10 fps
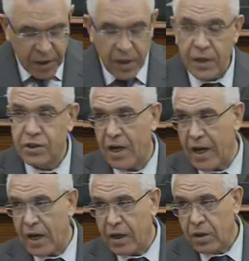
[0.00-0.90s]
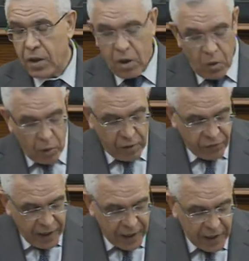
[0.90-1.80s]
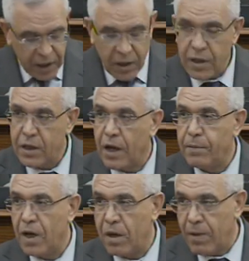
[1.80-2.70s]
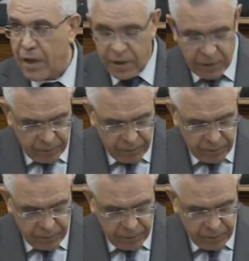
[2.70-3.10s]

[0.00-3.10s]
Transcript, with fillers: النجاعة والفعالية لنظامنا المالي